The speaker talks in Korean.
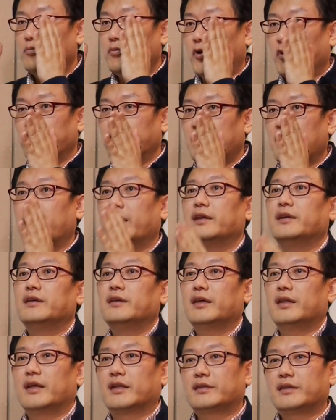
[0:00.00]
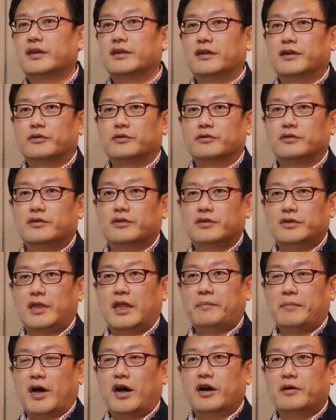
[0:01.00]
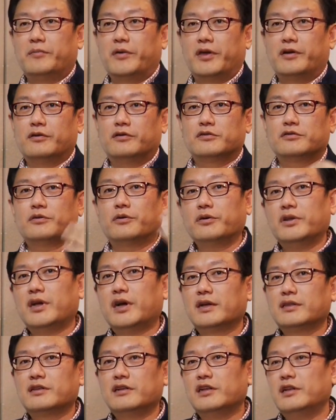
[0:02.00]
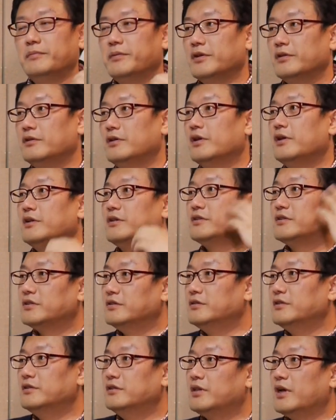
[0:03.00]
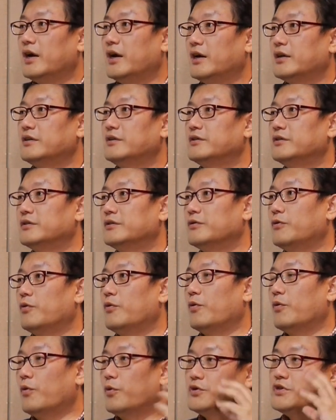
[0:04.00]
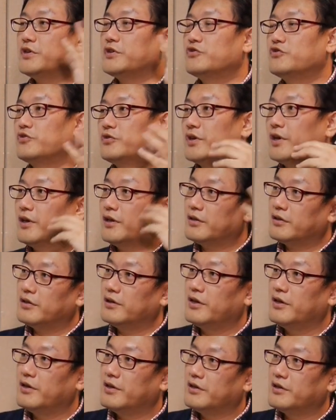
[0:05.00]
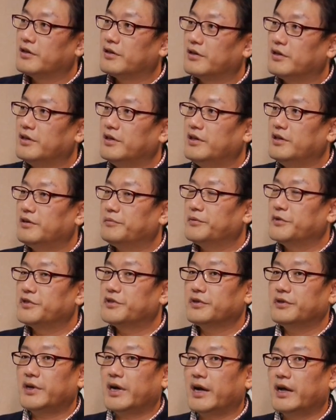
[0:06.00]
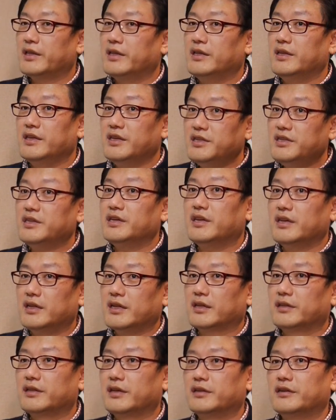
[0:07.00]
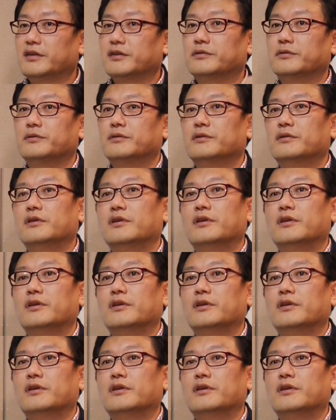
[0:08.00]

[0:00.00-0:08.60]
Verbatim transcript: 본다 하는 게 나타나고 내 마음에요. 소리가 들리면 듣는다 하는 오, 식 중에 이 뭐죠? 아니 이식이 나타나고